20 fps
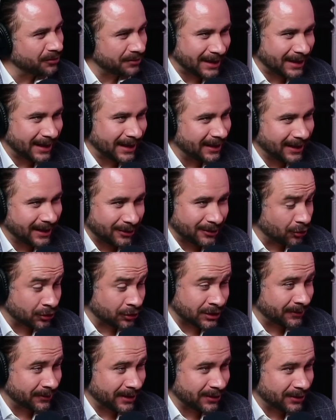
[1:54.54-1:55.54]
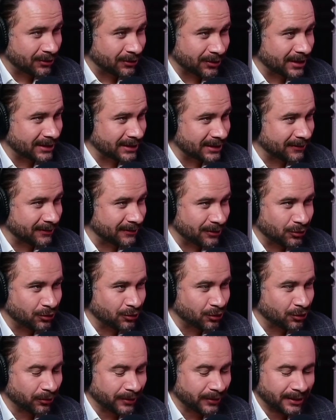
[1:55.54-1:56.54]
Leía, no sabía yo que ya estaba en
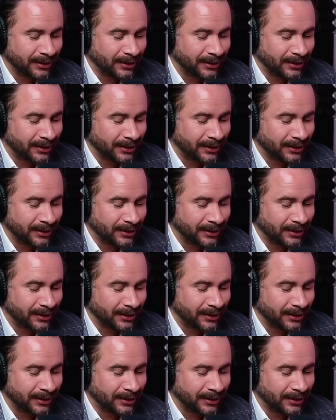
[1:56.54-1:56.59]
YouTube.